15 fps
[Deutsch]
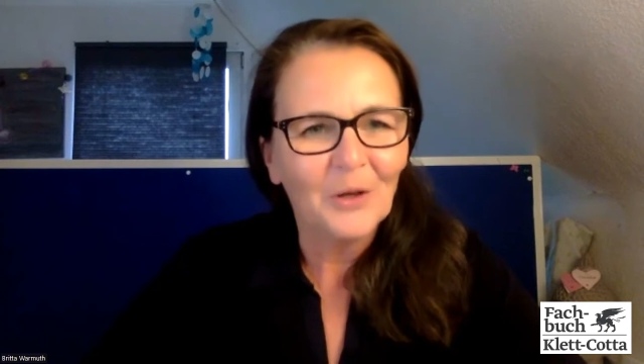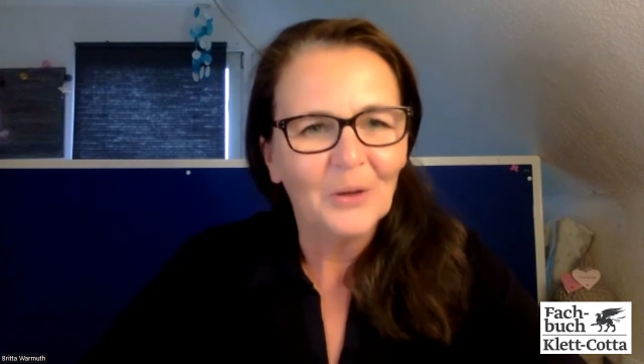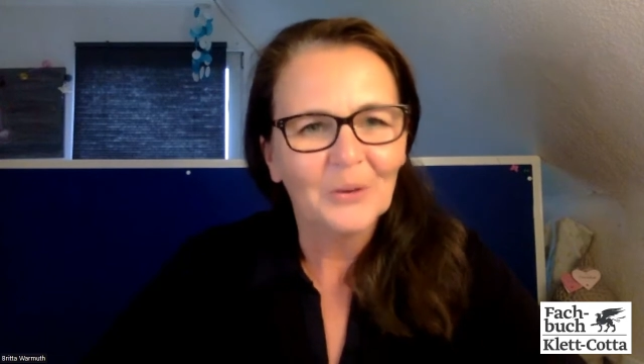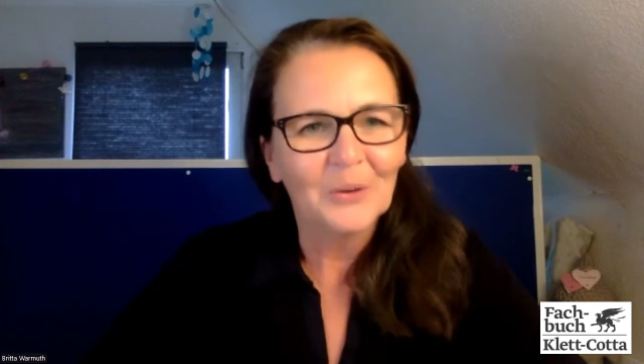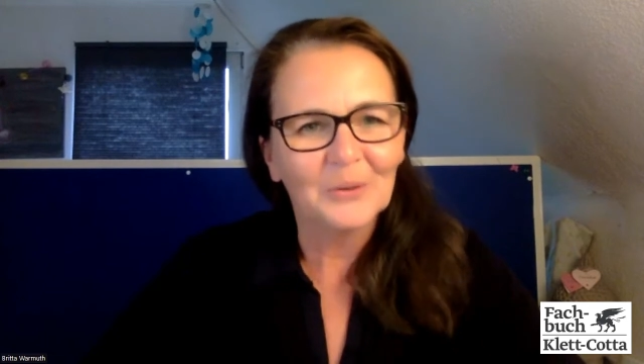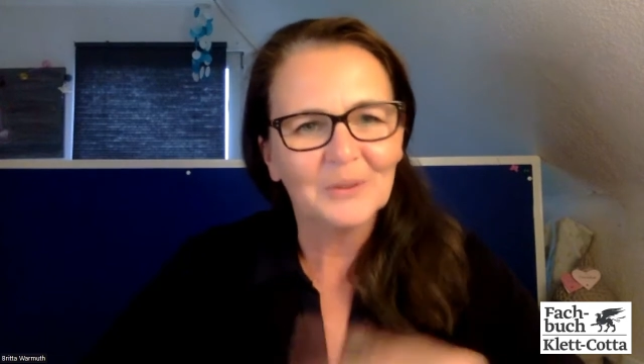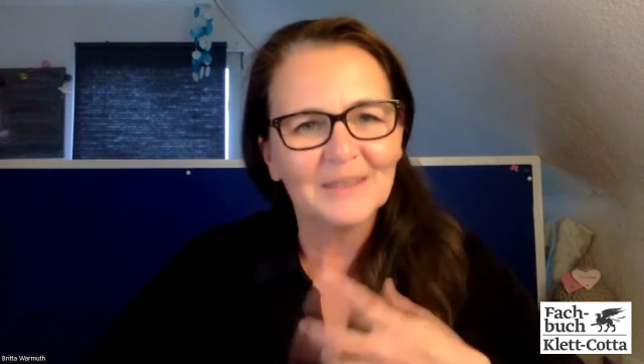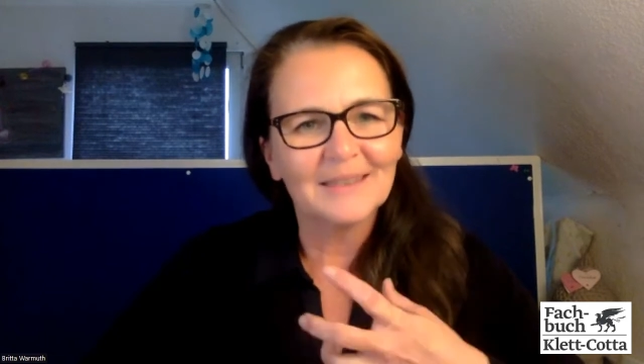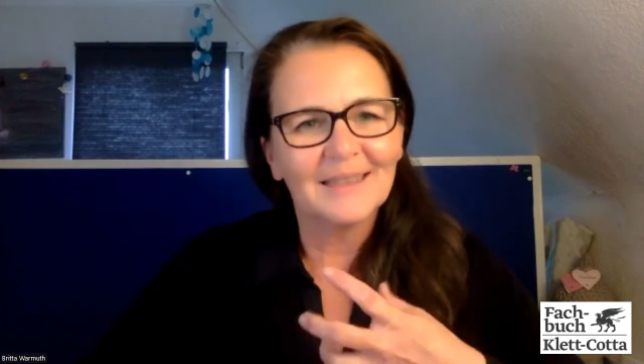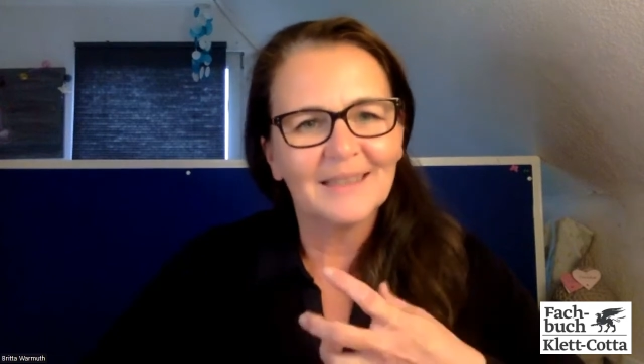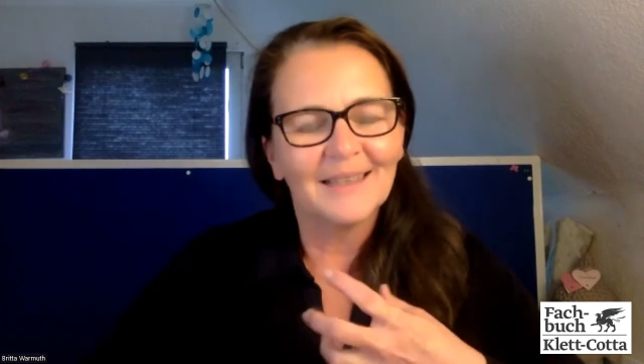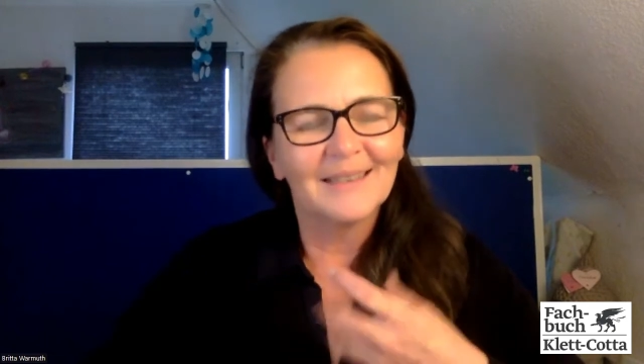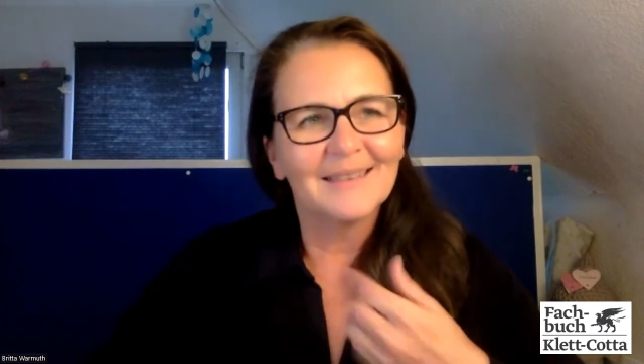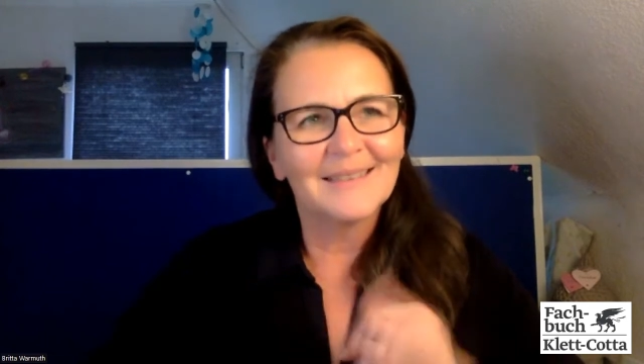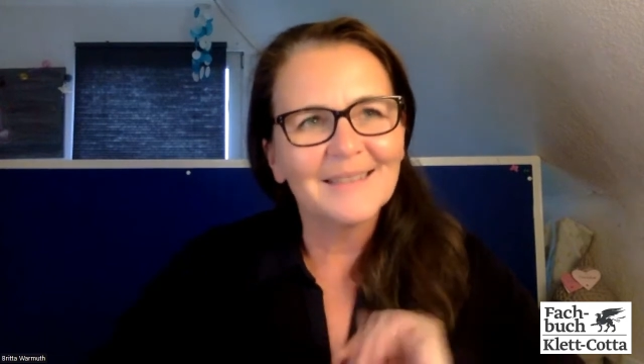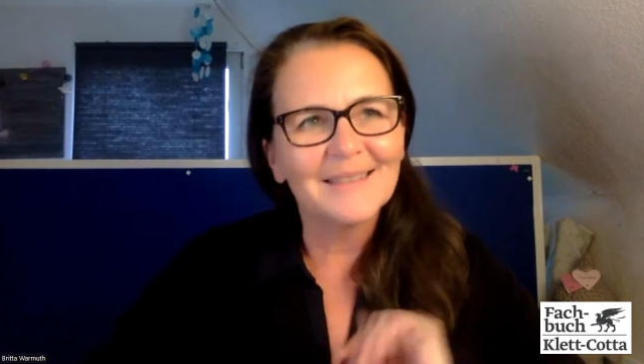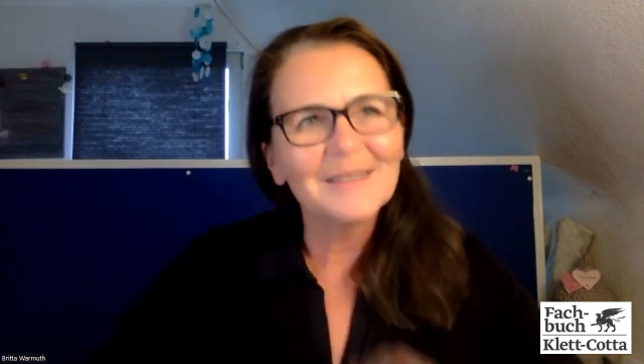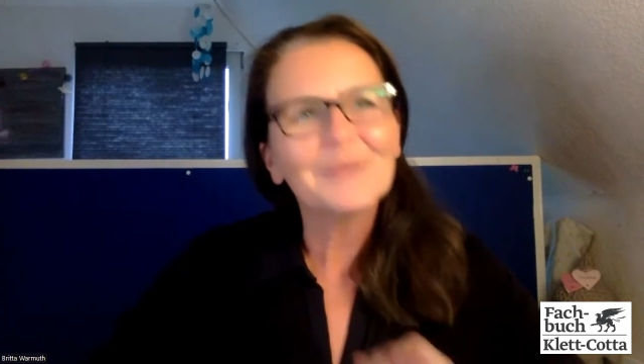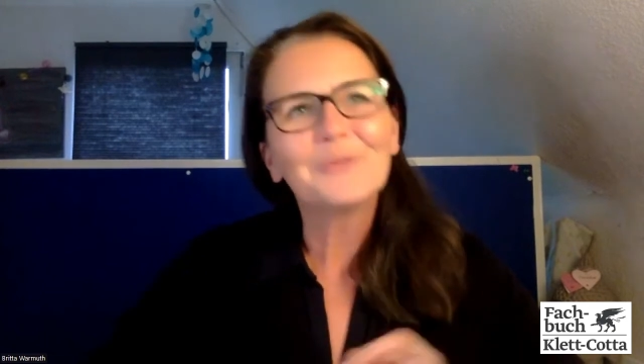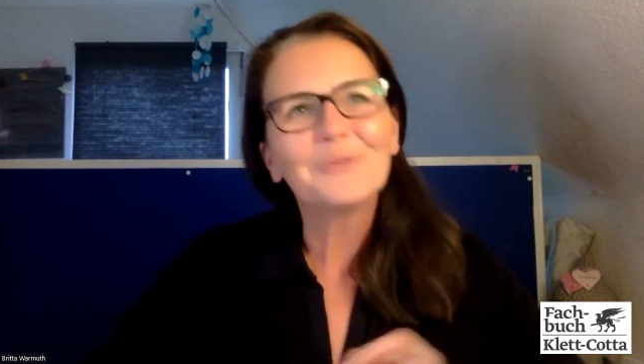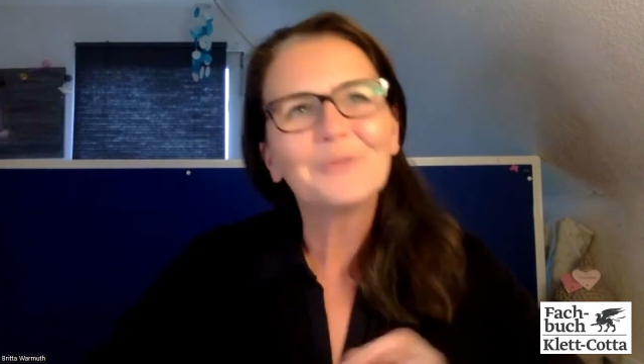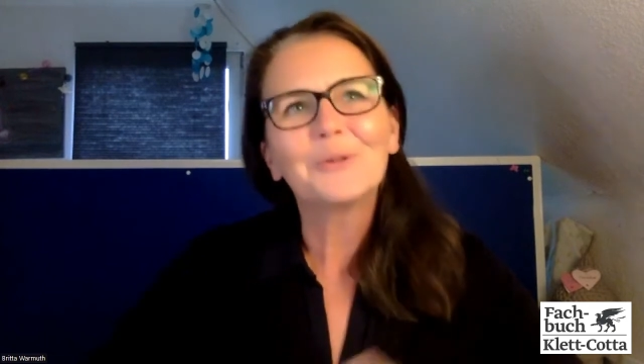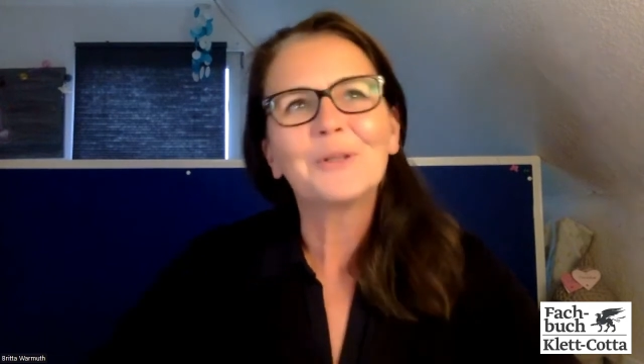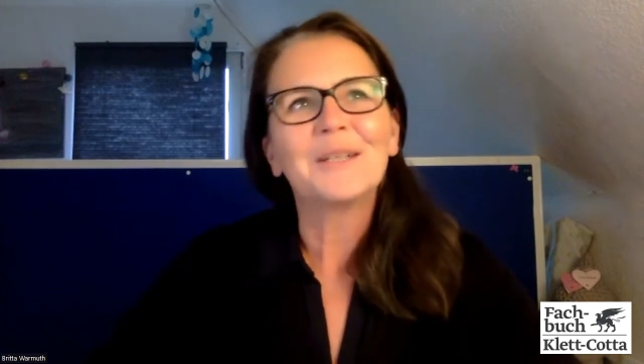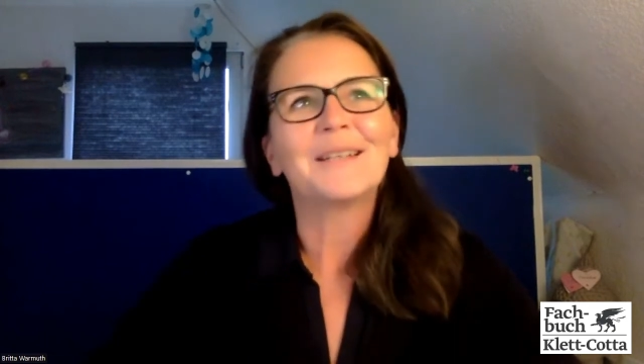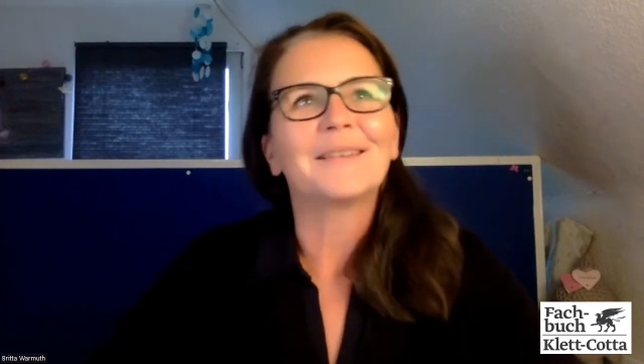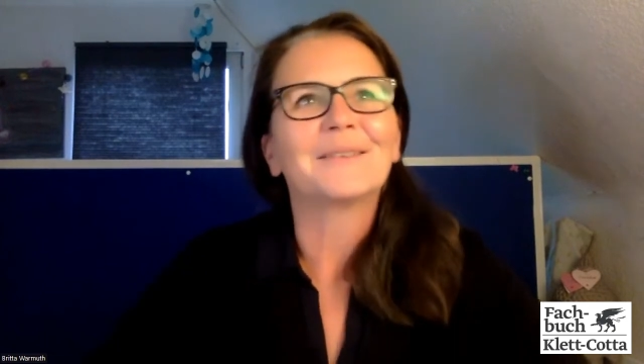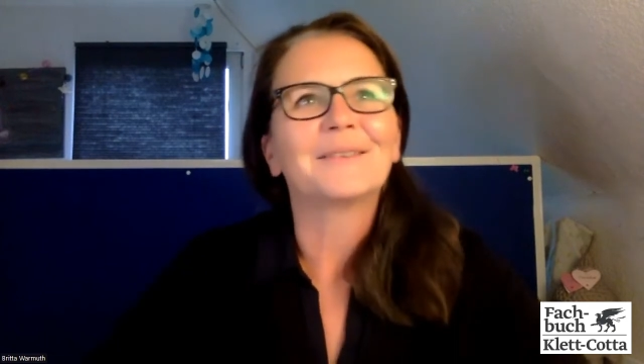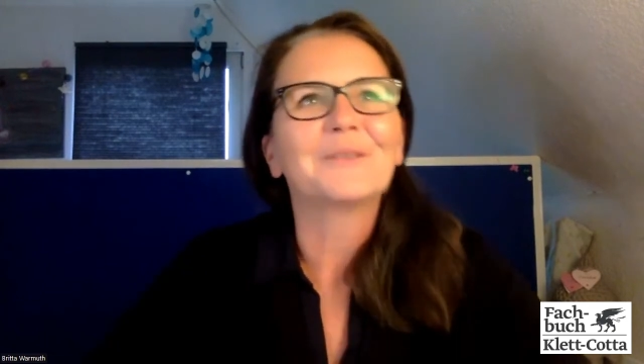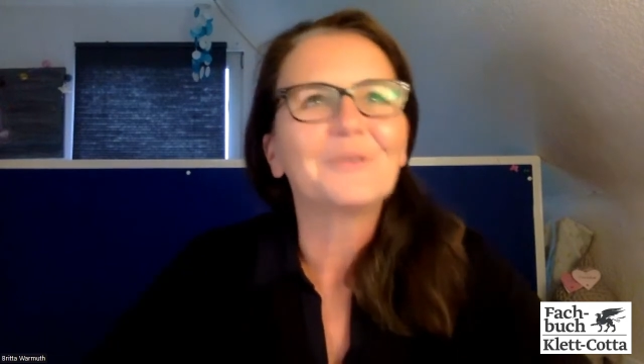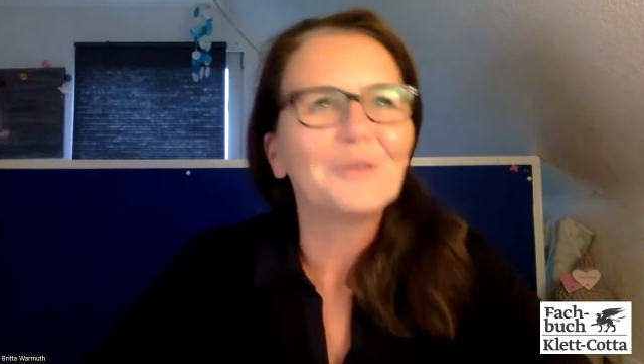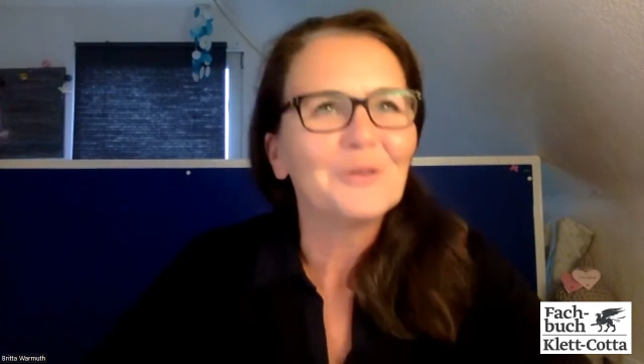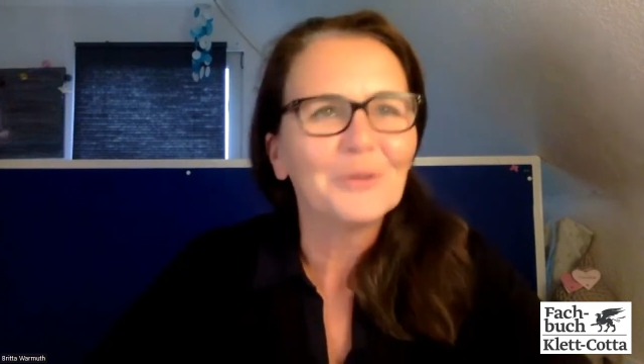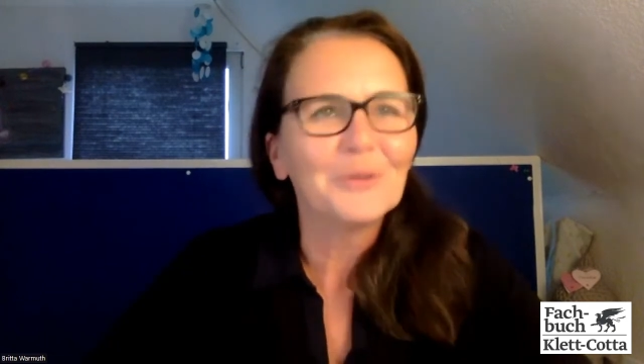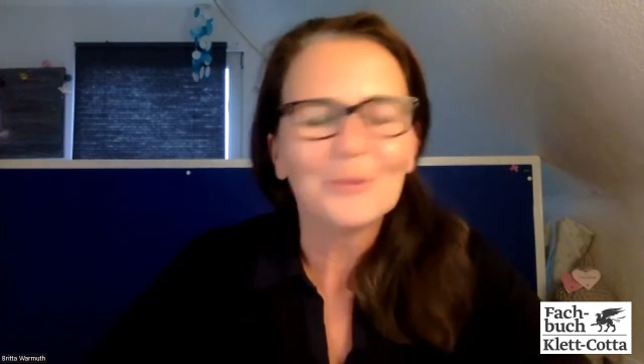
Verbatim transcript: Und das würde ich irgendwie zu